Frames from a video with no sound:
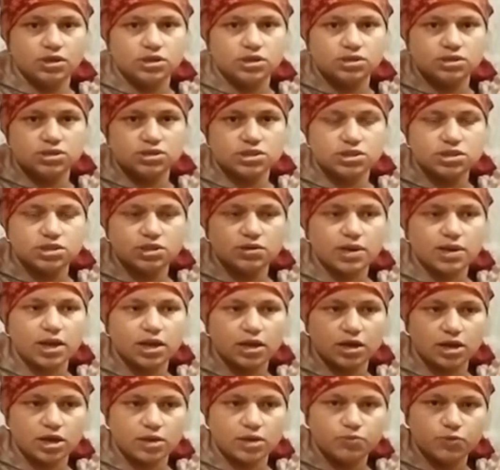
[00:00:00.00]
जितनी बार
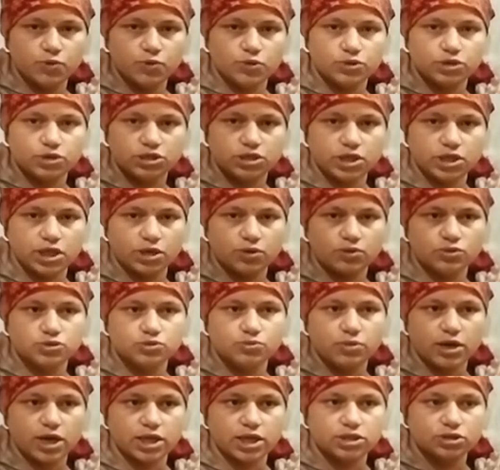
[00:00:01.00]
अगर हम बोलते हैं कुछ
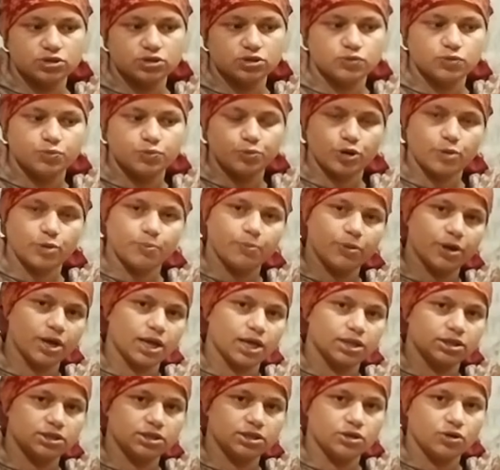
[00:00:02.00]
बात है तो वो प्रॉपर
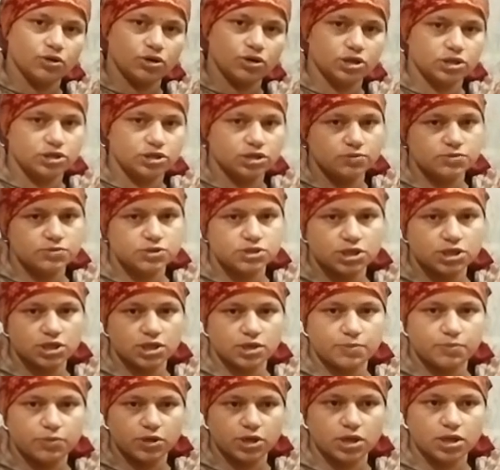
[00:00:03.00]
आते हैं और एकदम से ही
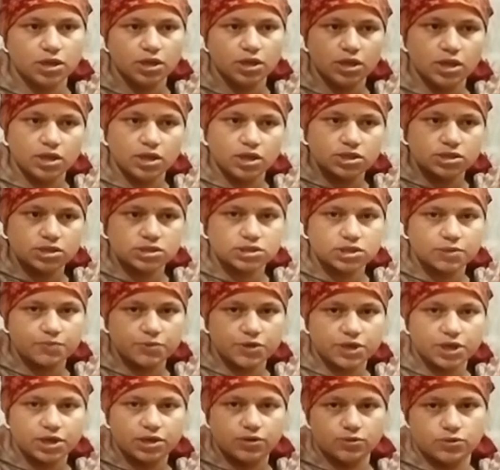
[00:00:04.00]
अपना सब
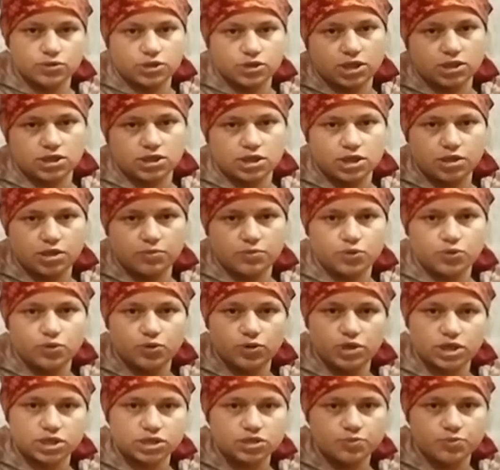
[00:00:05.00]
ठीक हो जाता है हमें
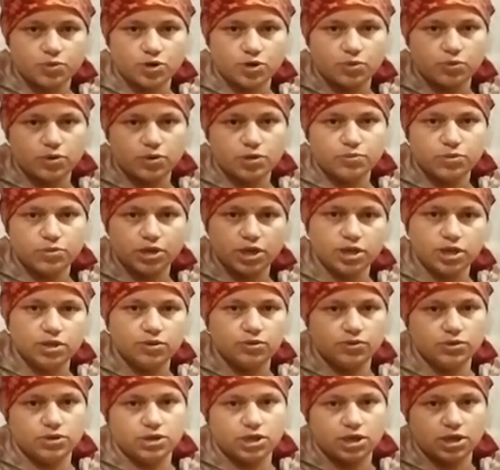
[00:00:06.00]
कोई ऐसी प्रॉब्लम नहीं
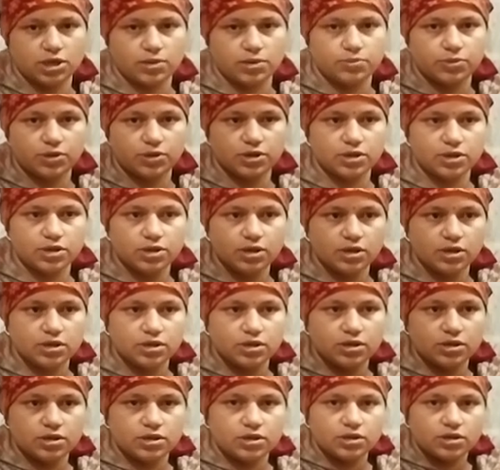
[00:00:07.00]
हुई है यहाँ पे
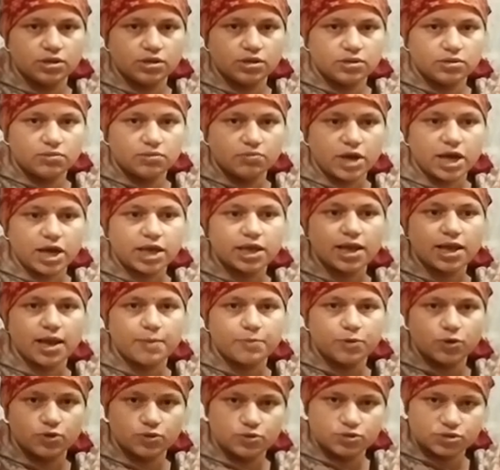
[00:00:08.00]
बाकी
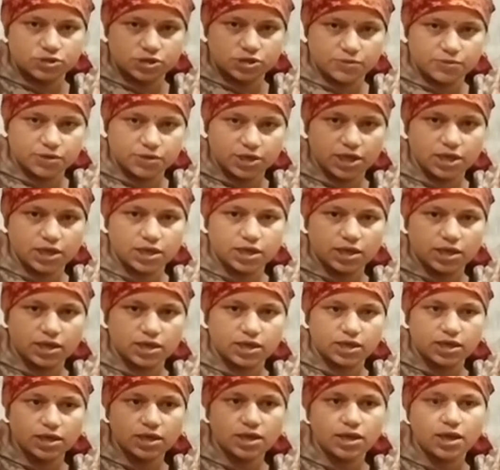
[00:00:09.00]
आप लोगों से भी यही
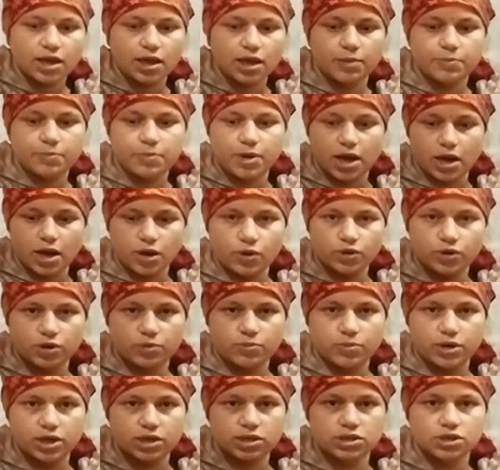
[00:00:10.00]
कहेंगे कि आप आओ एक
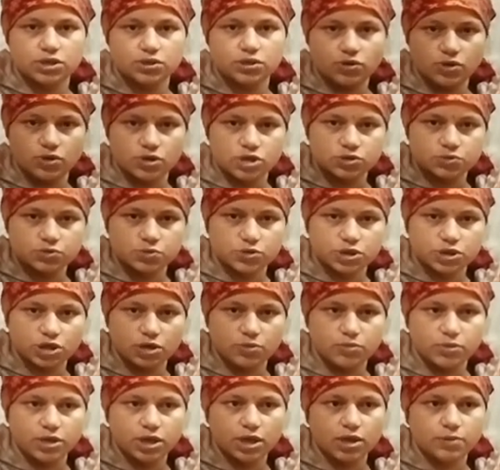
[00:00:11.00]
बार देखो हॉस्पिटल
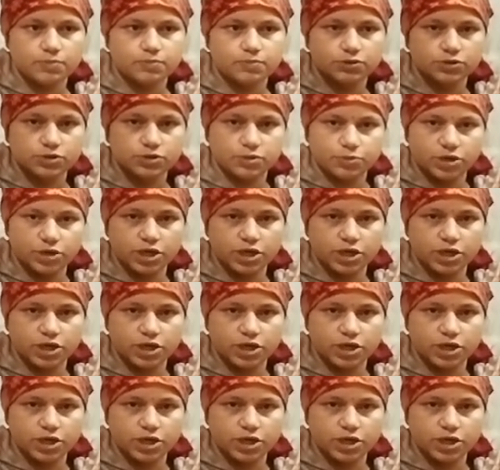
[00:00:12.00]
में आप तो अपना